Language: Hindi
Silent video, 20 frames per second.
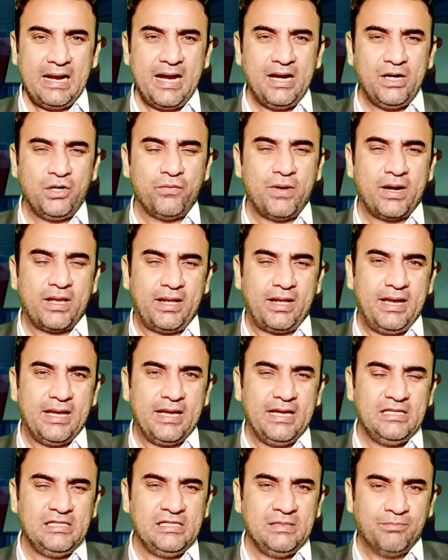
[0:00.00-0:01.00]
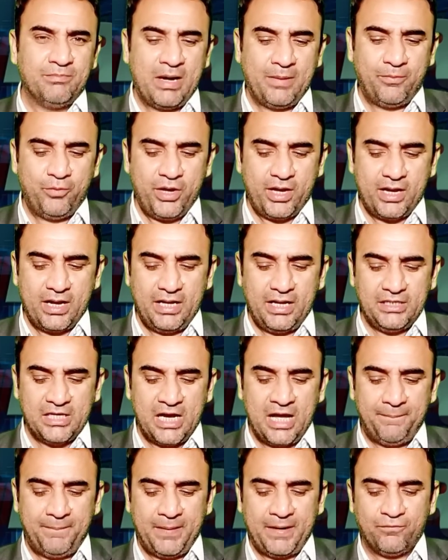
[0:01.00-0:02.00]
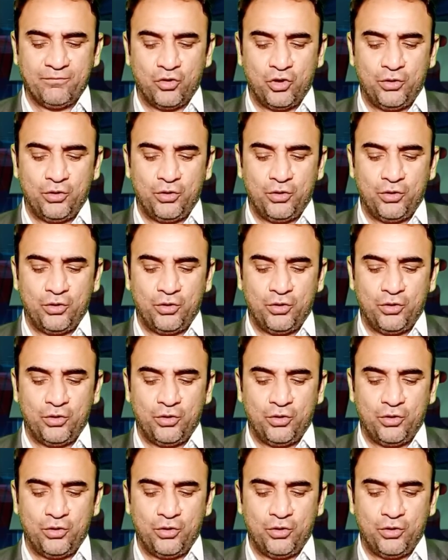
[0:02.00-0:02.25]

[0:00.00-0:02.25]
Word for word: टूर करेगी जिम्बाब्वे का जहाँ पर वो